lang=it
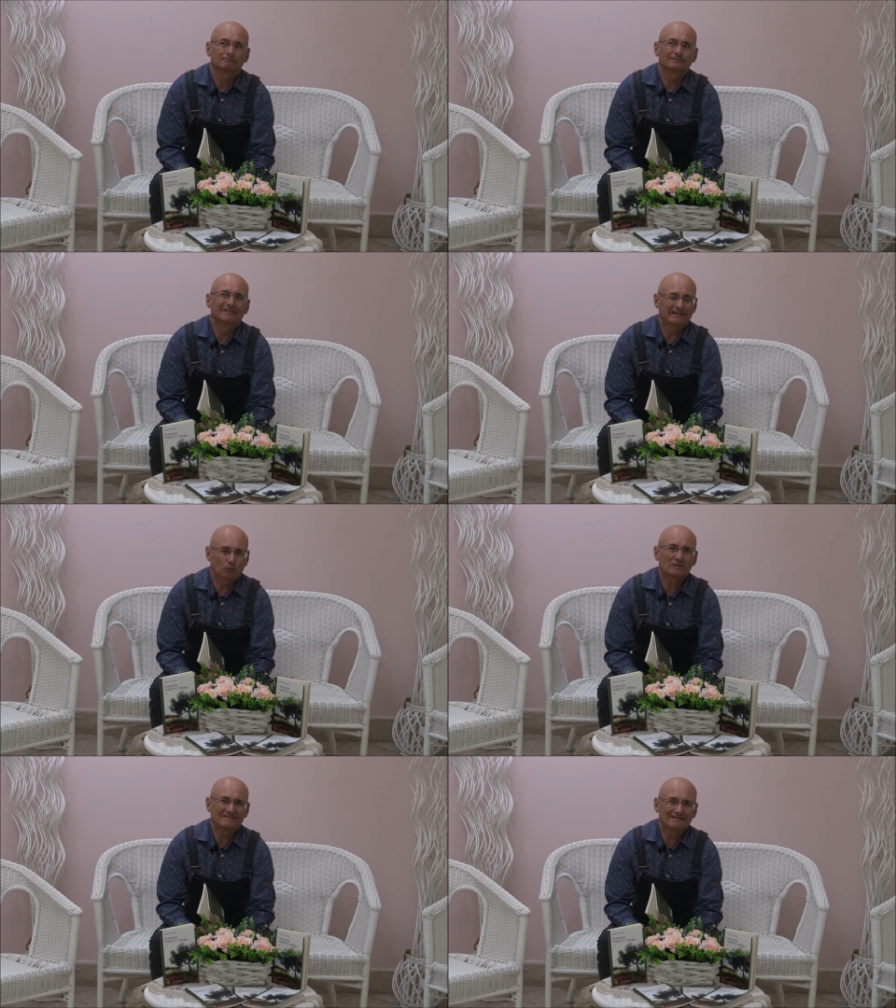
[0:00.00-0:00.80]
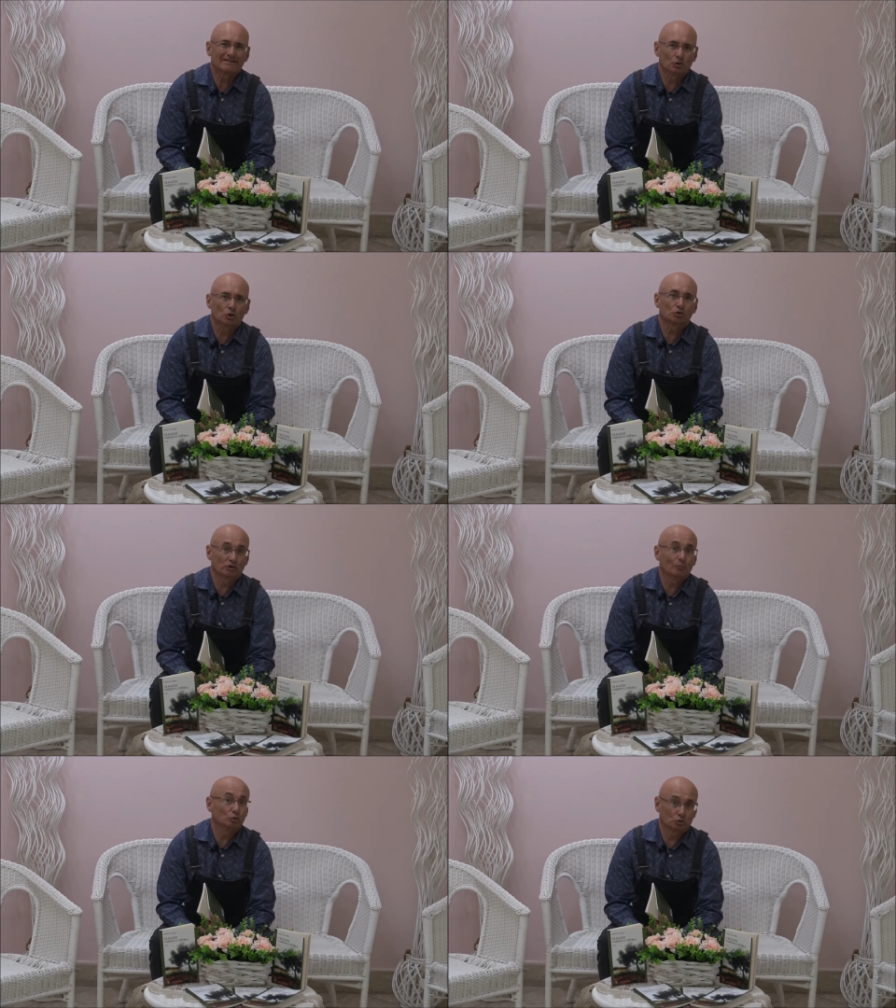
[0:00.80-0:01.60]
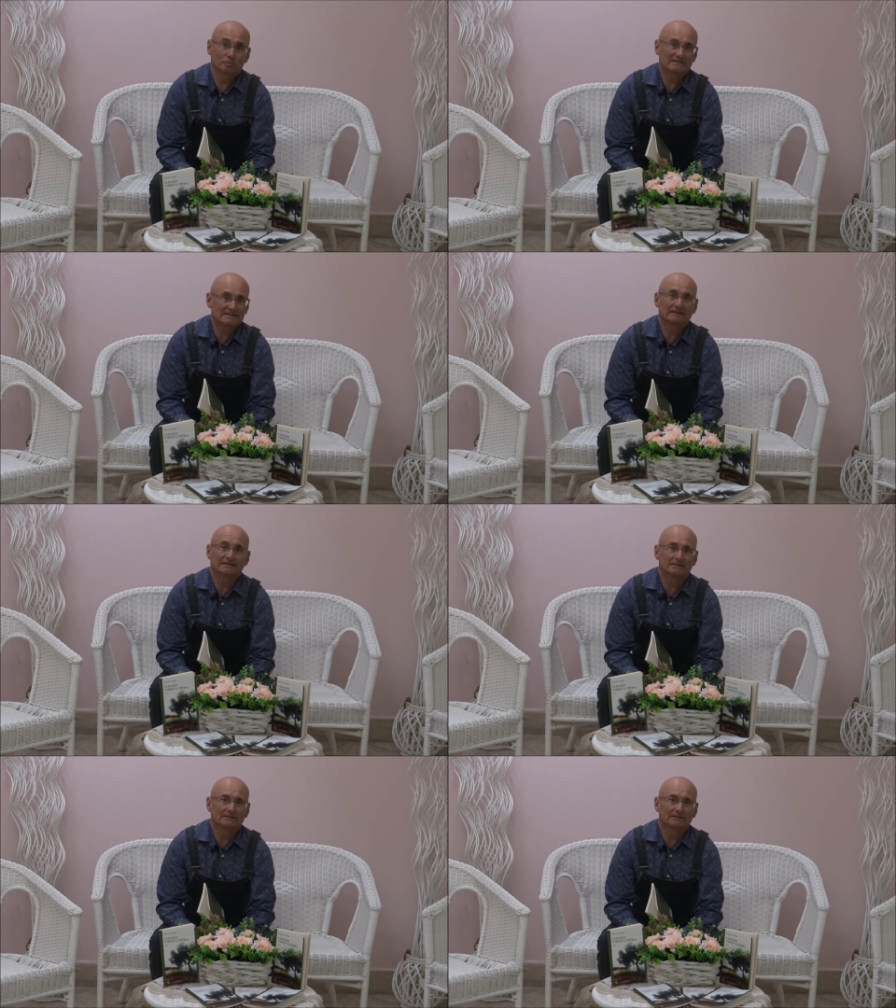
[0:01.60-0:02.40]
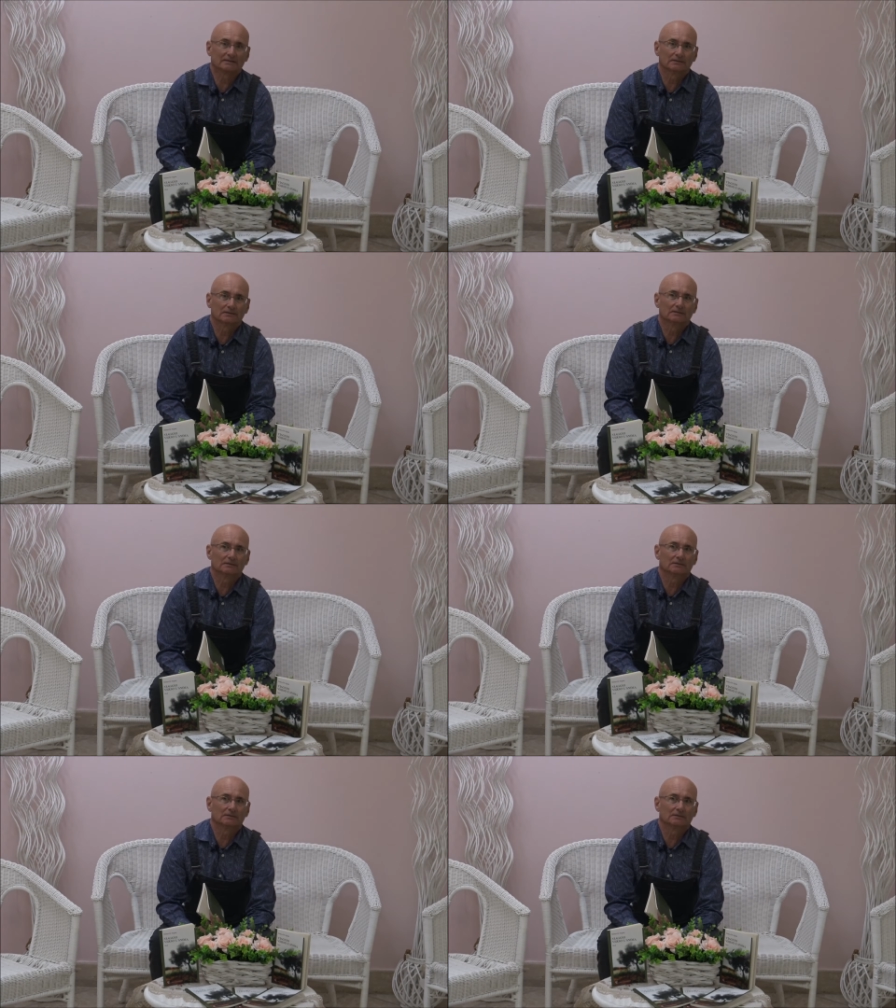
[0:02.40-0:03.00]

da questi ricordi molto pesanti. Eh,